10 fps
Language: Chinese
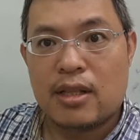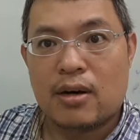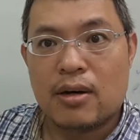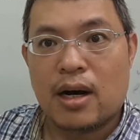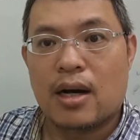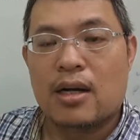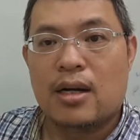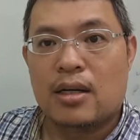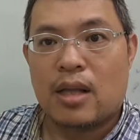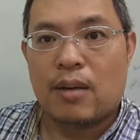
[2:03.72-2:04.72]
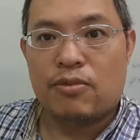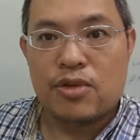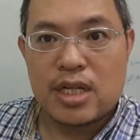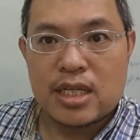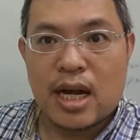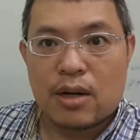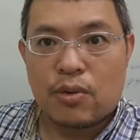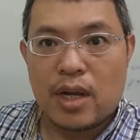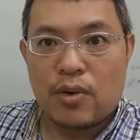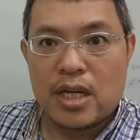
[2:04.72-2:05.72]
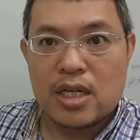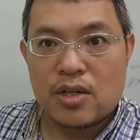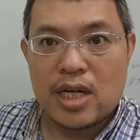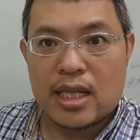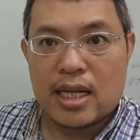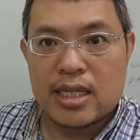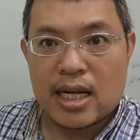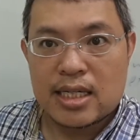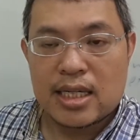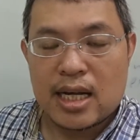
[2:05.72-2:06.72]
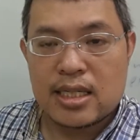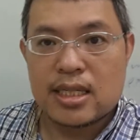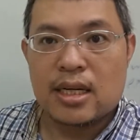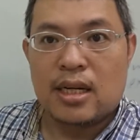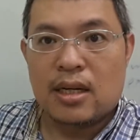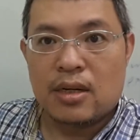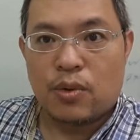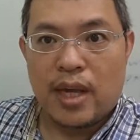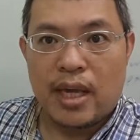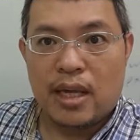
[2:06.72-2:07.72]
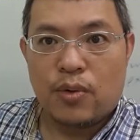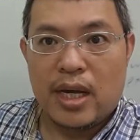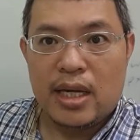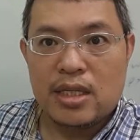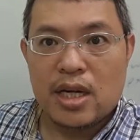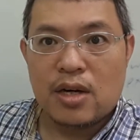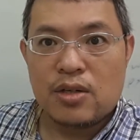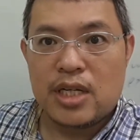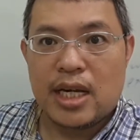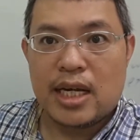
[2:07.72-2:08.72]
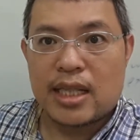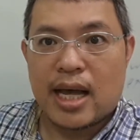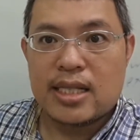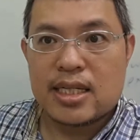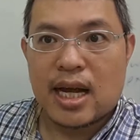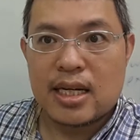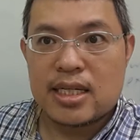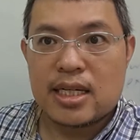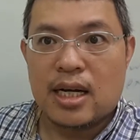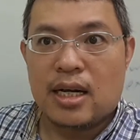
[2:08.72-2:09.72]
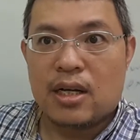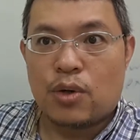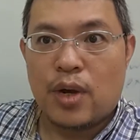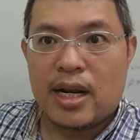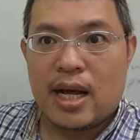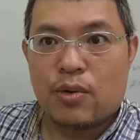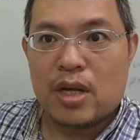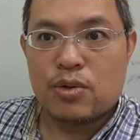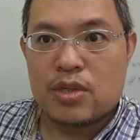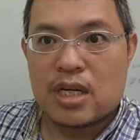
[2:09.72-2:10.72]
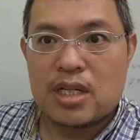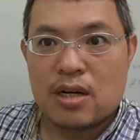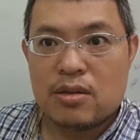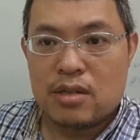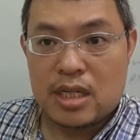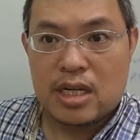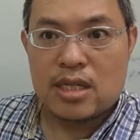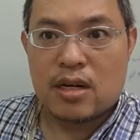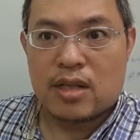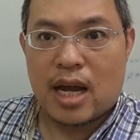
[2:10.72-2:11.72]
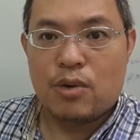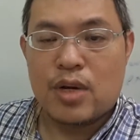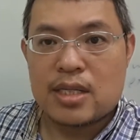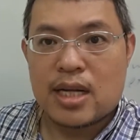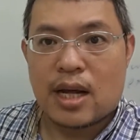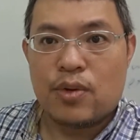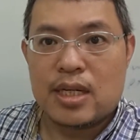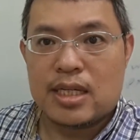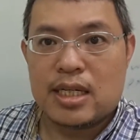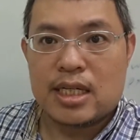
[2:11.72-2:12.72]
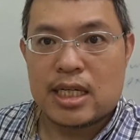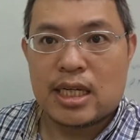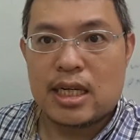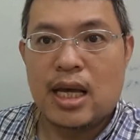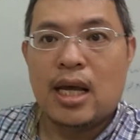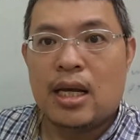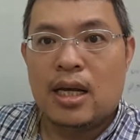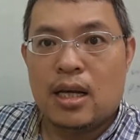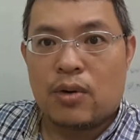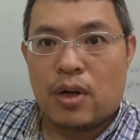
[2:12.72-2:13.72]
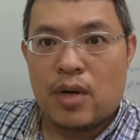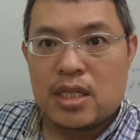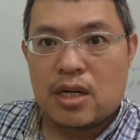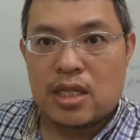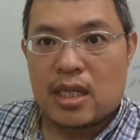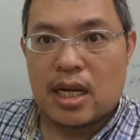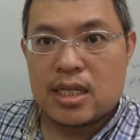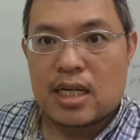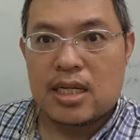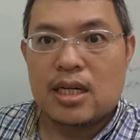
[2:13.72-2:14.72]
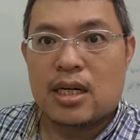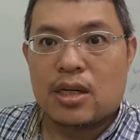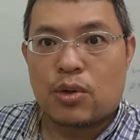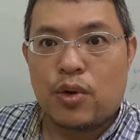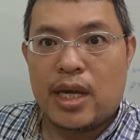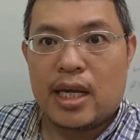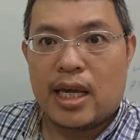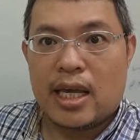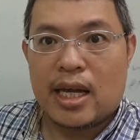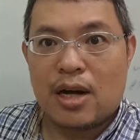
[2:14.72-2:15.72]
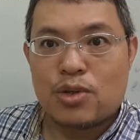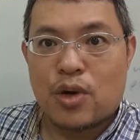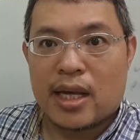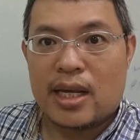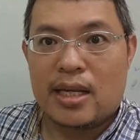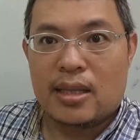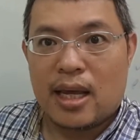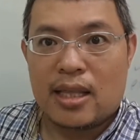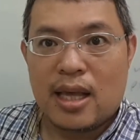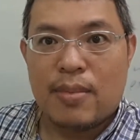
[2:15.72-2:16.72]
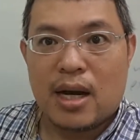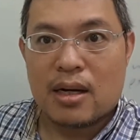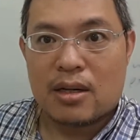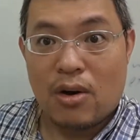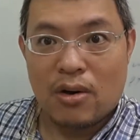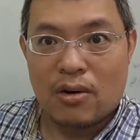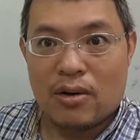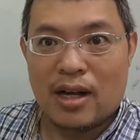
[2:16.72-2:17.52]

定哦。啊，来复习一下，归归交界谈查社开始，归归交界谈查社，归纳归属成交介绍谈论查阅涉及。归归交界谈茶社，归起搞出来去地点嘛讲，